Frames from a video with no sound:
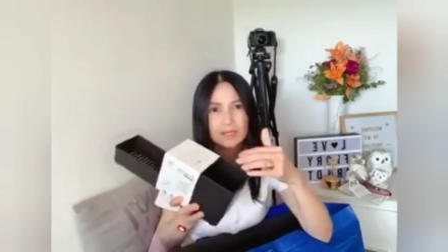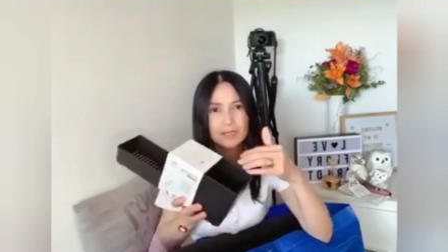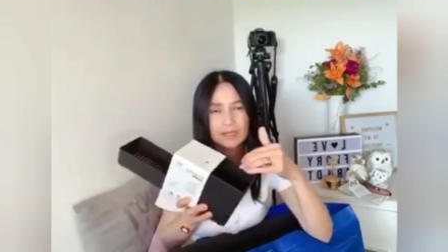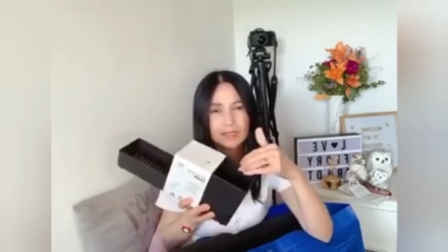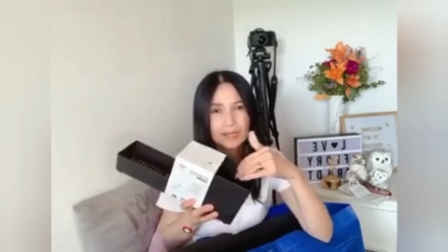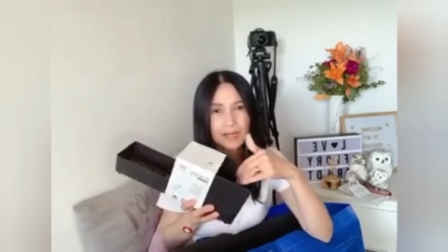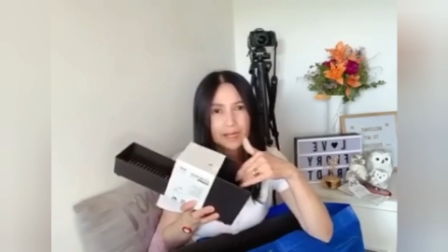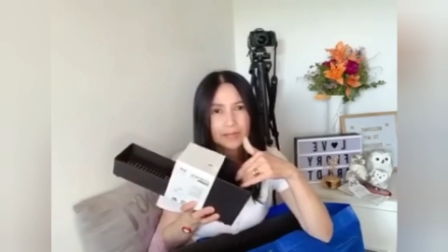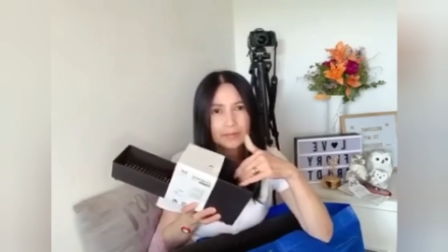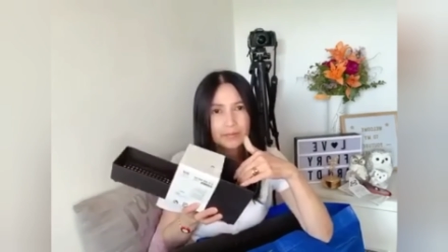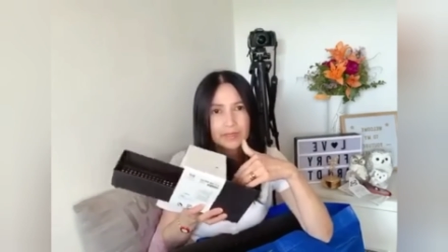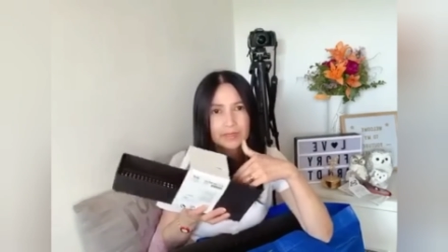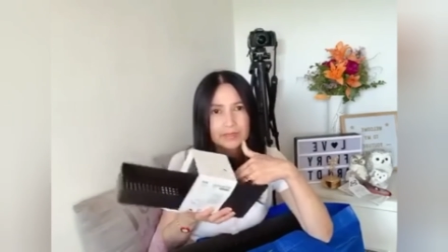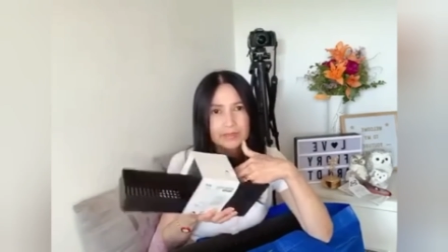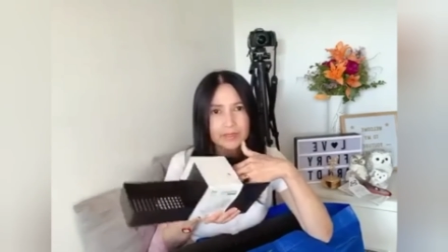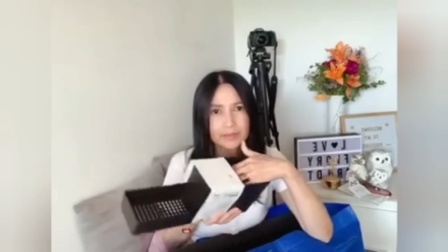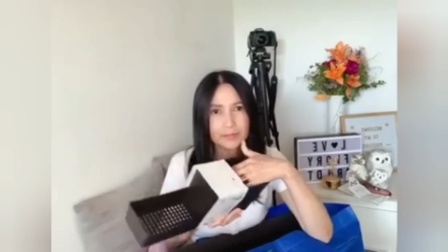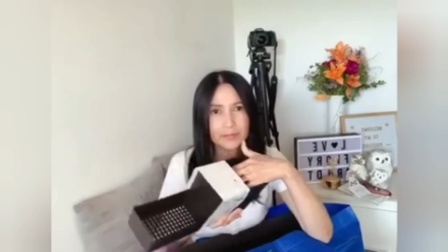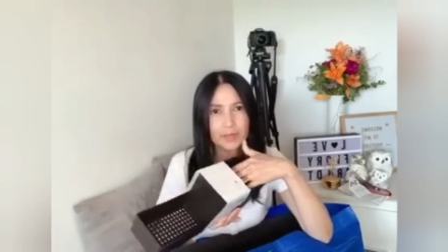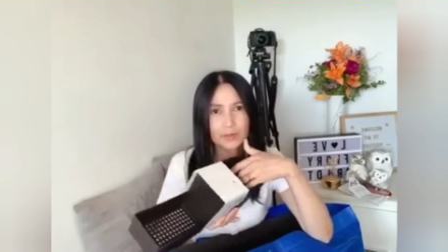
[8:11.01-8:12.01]
gamit
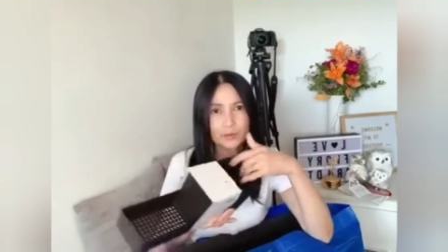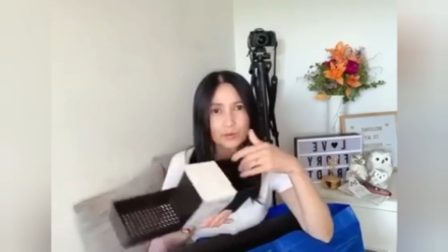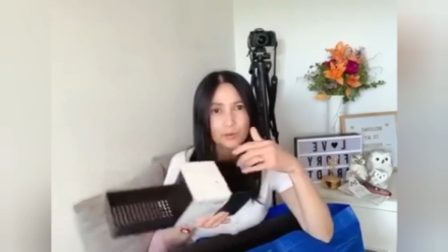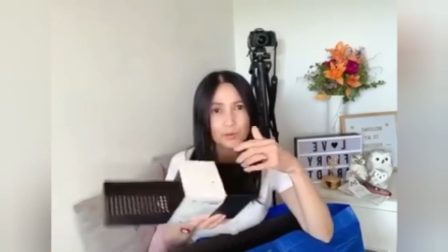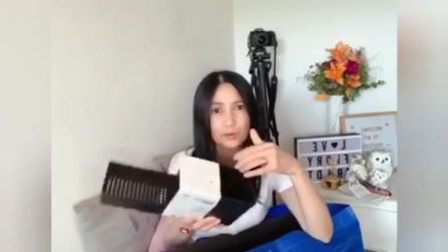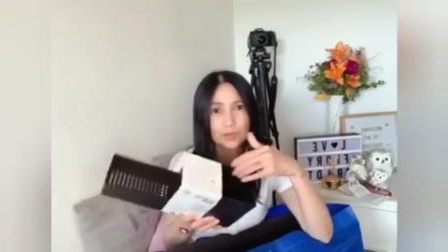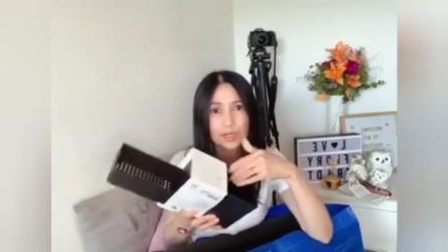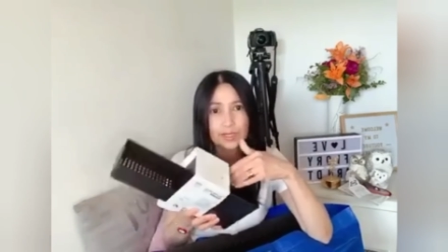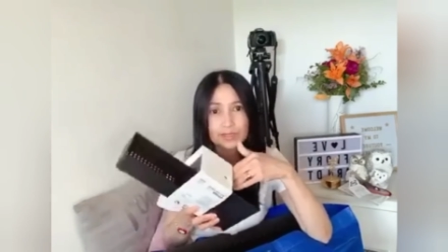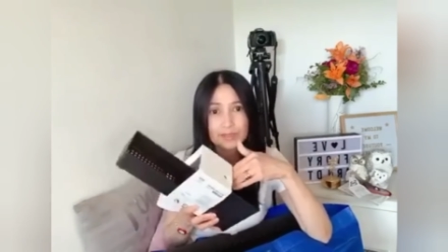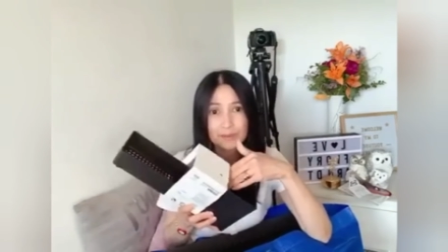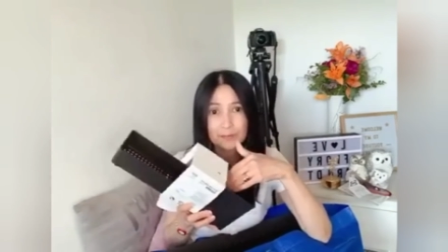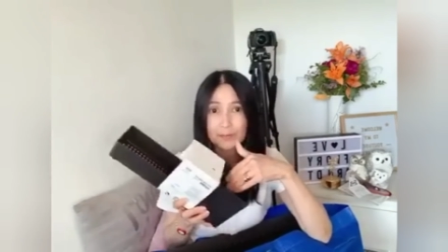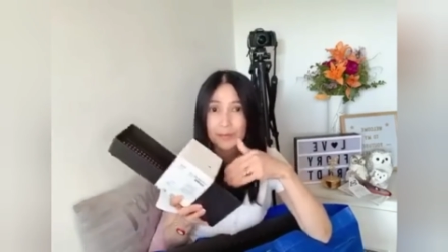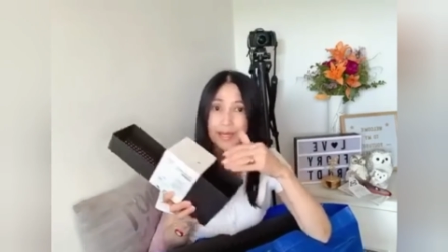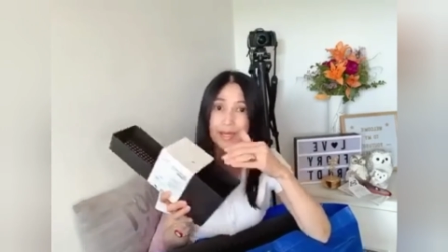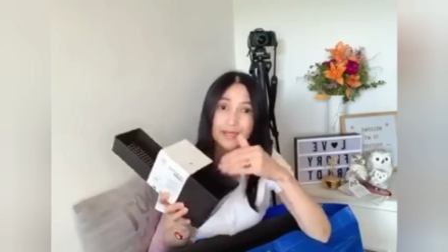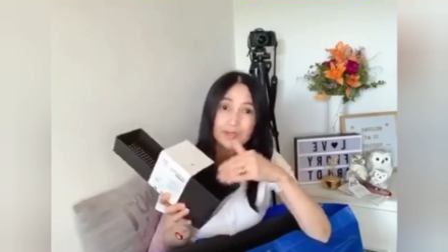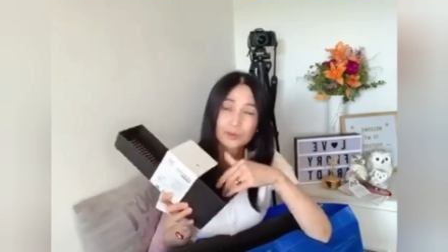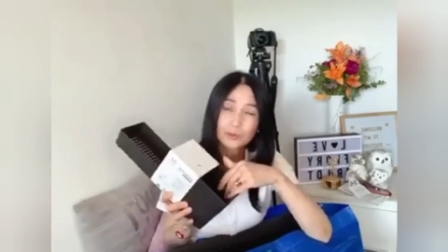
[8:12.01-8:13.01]
sa panghugas sa
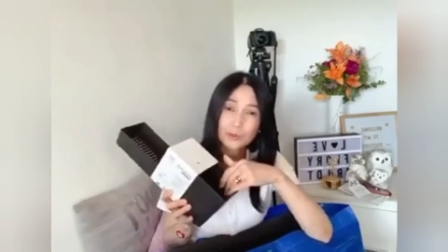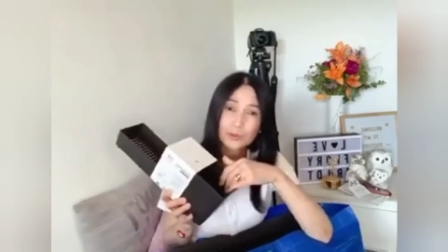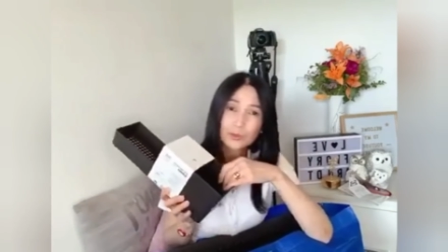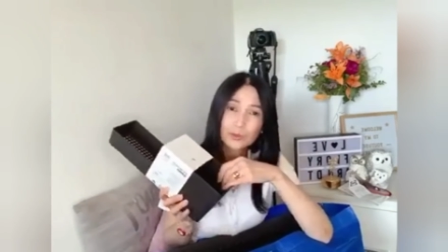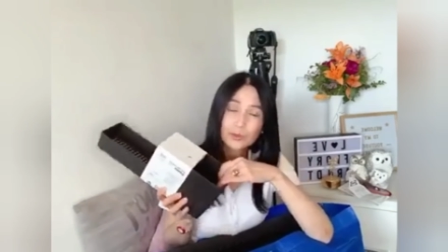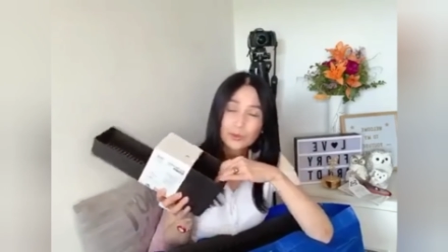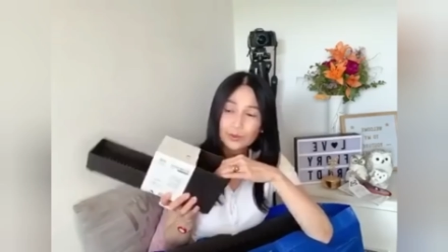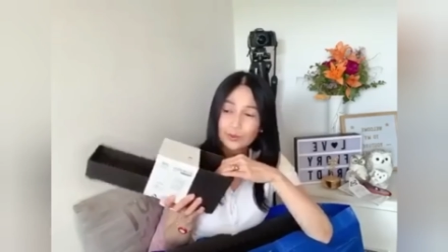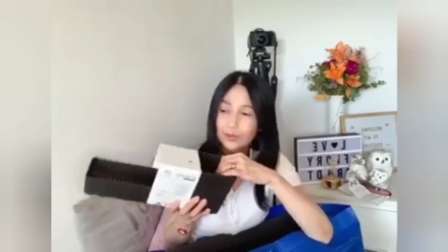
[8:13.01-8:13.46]
plato.